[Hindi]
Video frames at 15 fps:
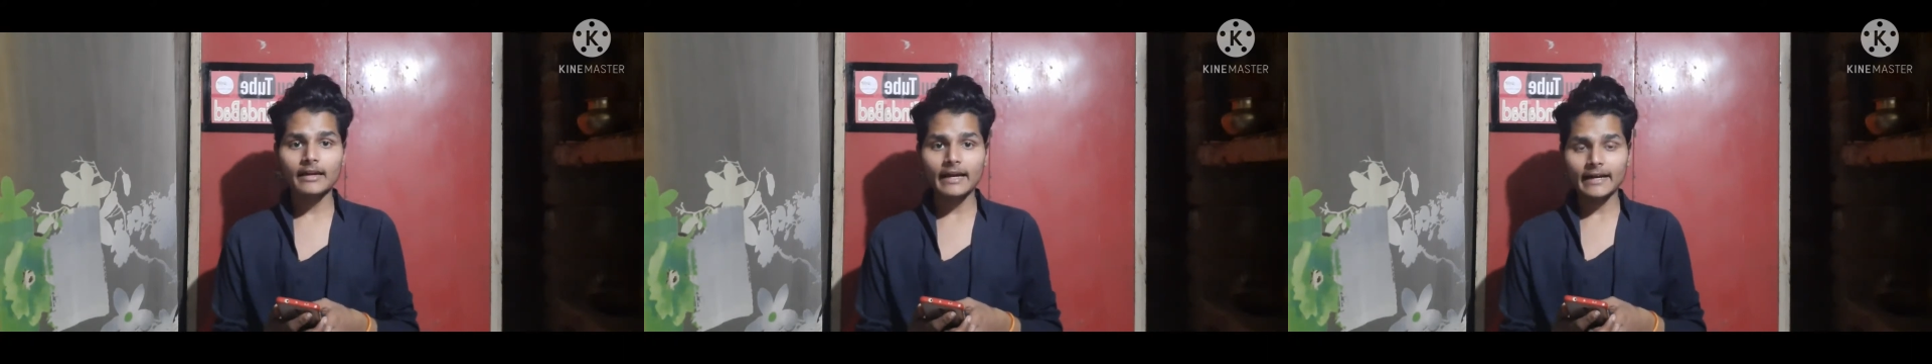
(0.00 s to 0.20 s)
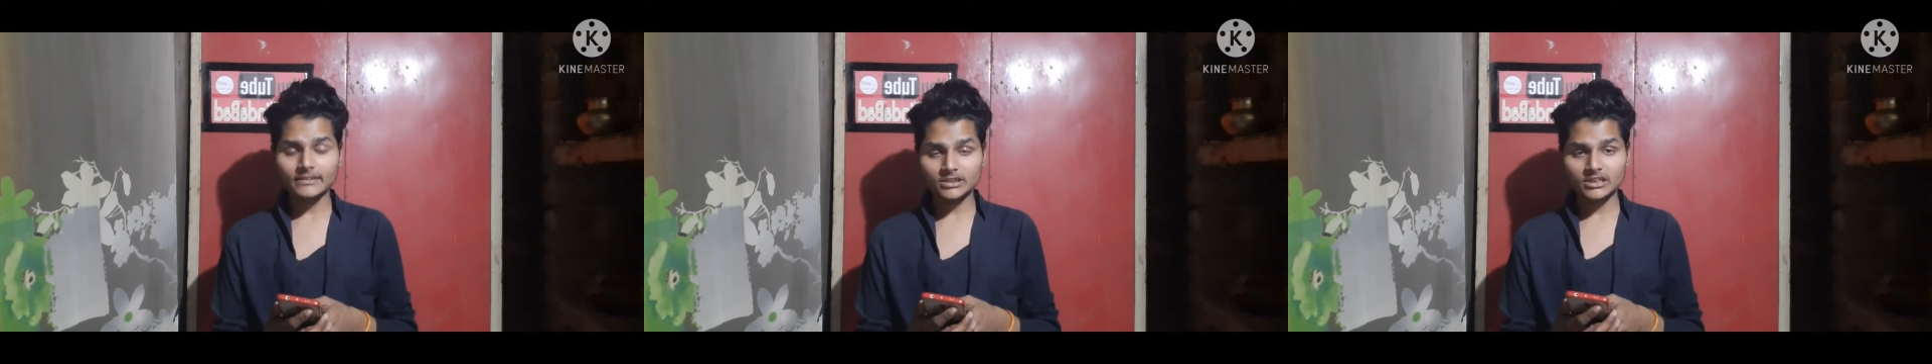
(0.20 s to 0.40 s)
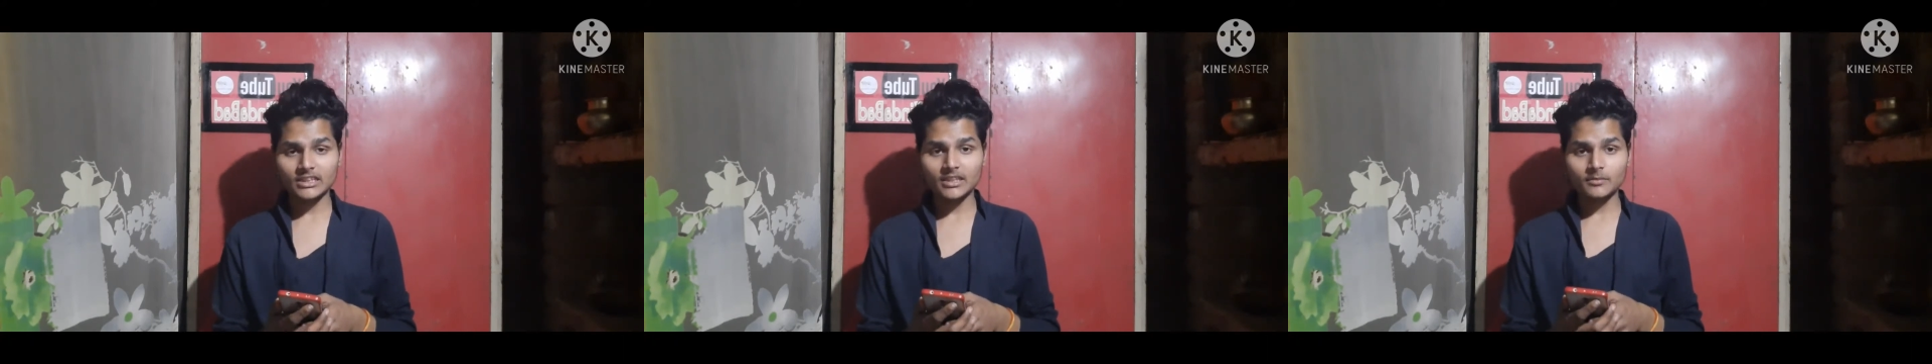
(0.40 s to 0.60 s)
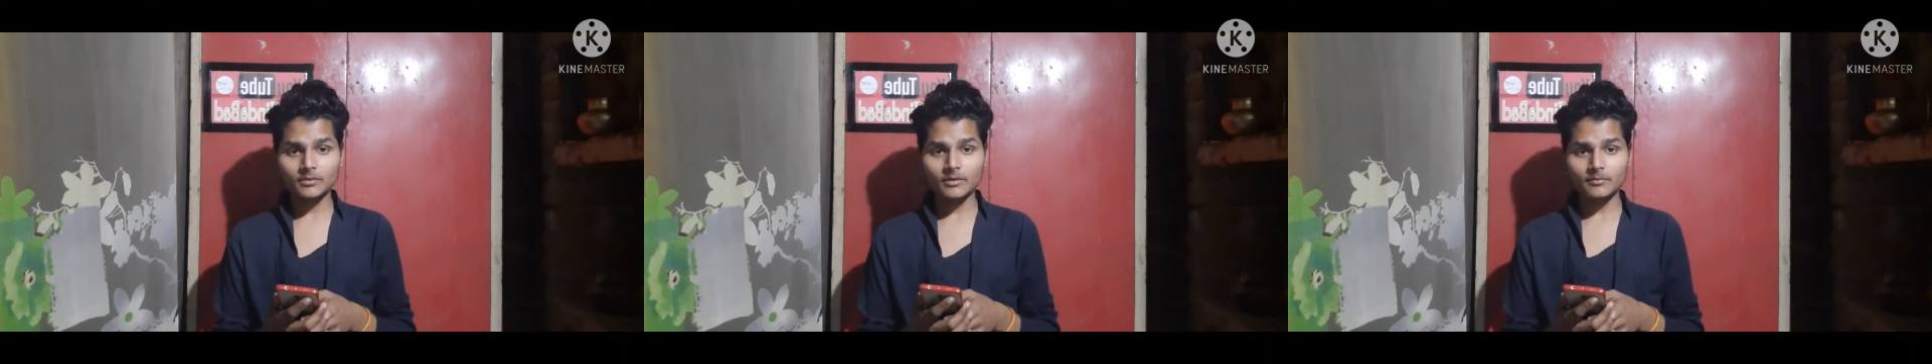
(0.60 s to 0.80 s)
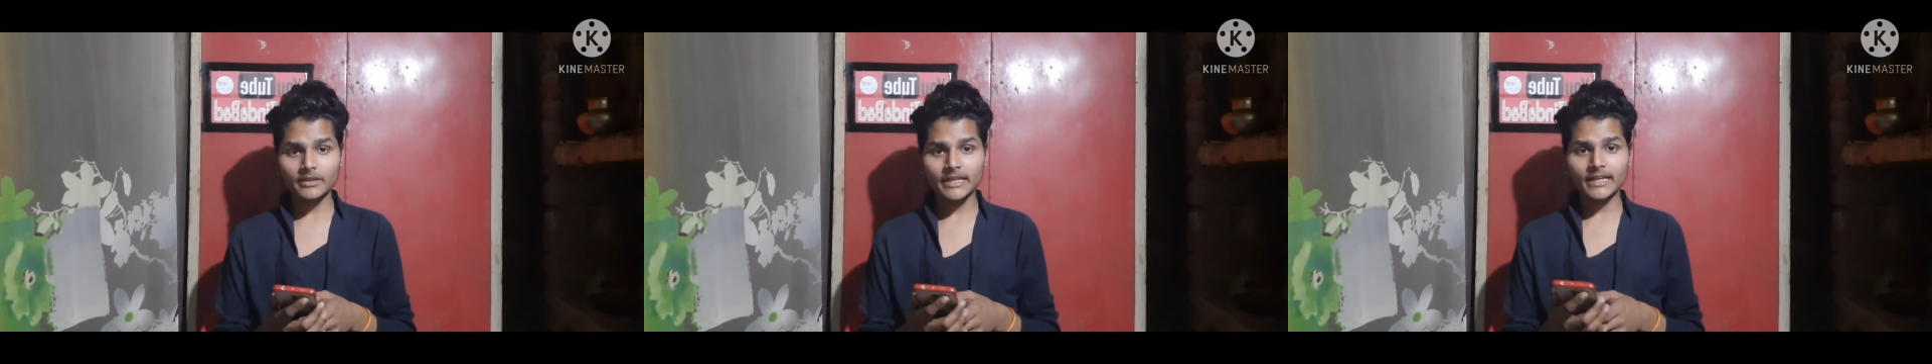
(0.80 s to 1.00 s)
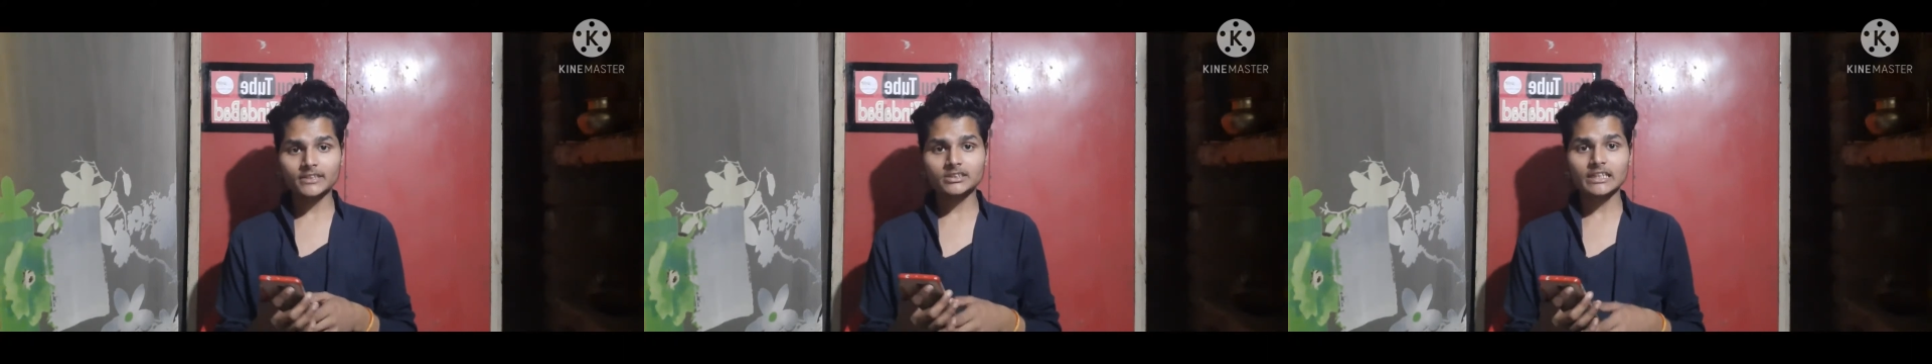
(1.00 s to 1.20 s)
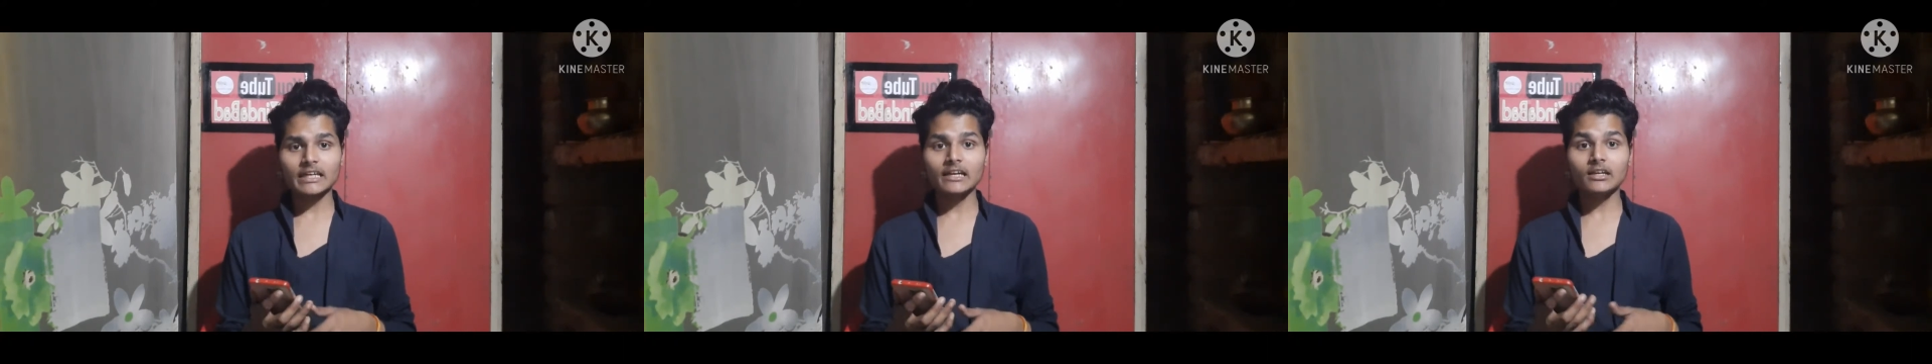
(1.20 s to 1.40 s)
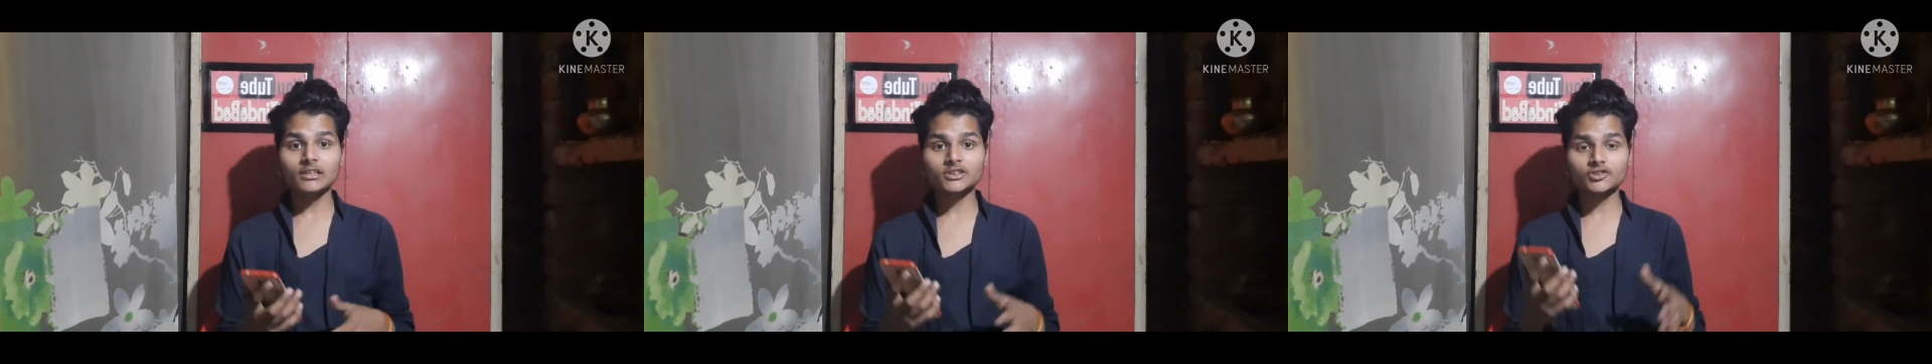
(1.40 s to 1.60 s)
एक्चुअली में मेरा
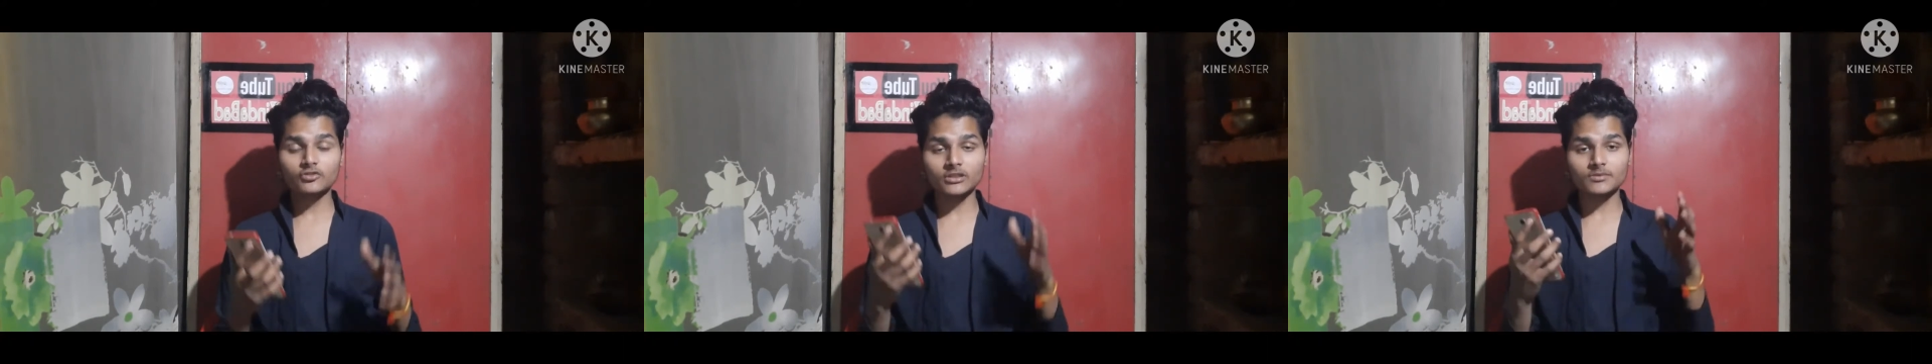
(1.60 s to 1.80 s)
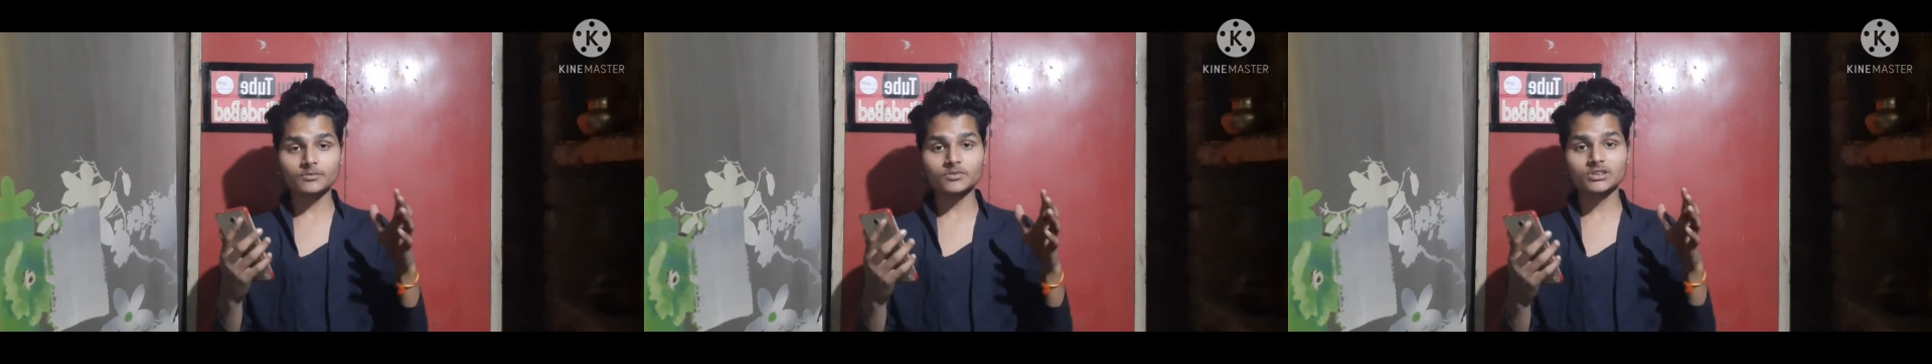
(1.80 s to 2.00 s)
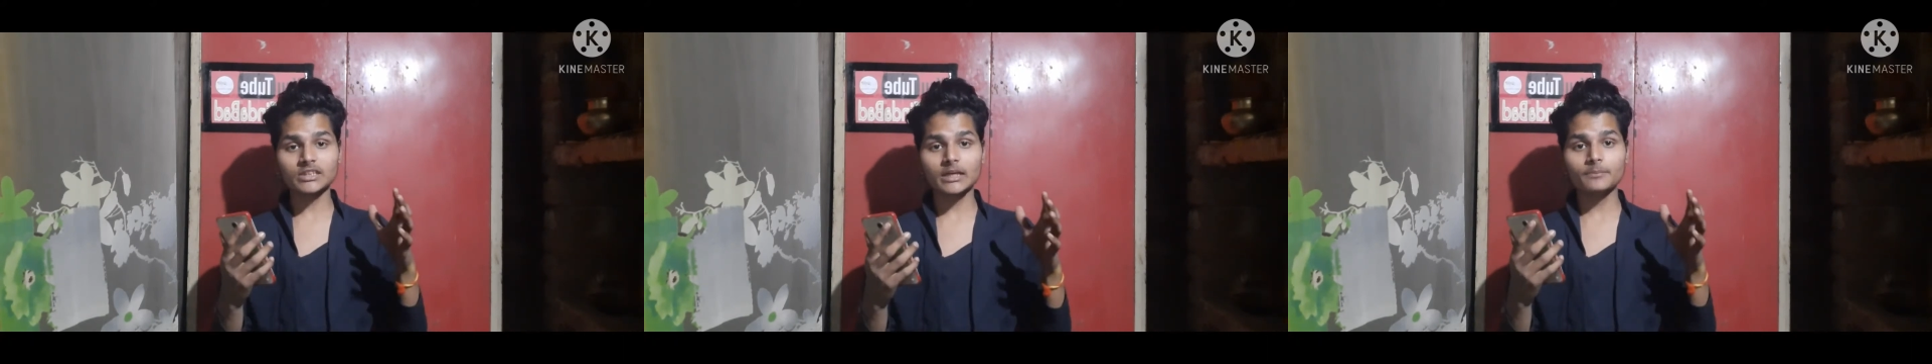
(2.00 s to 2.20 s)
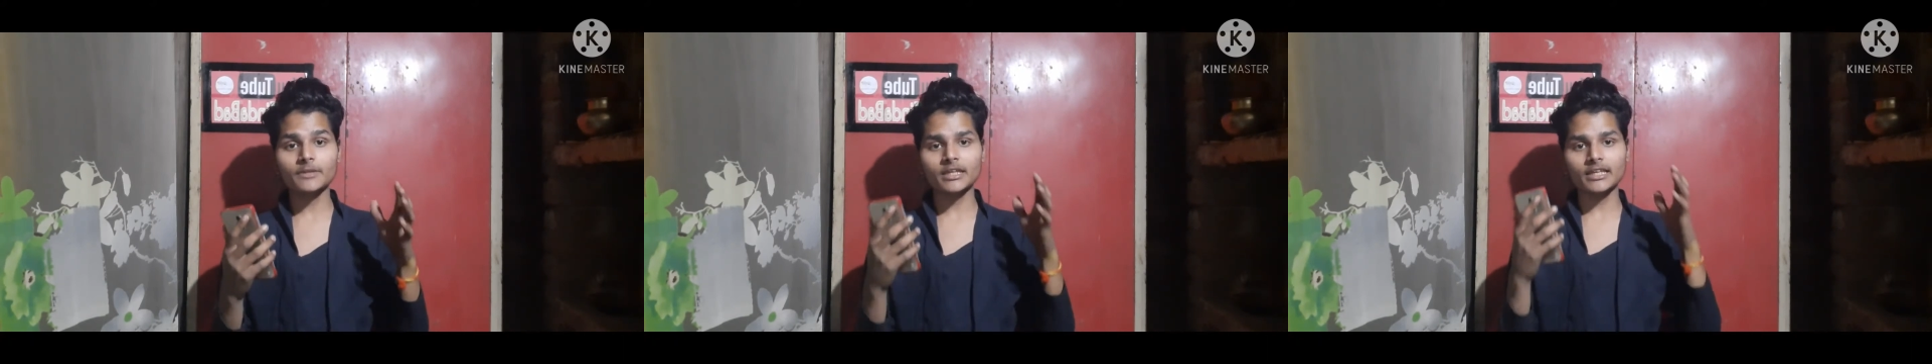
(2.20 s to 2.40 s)
चैनल श्वेत मिश्रा भी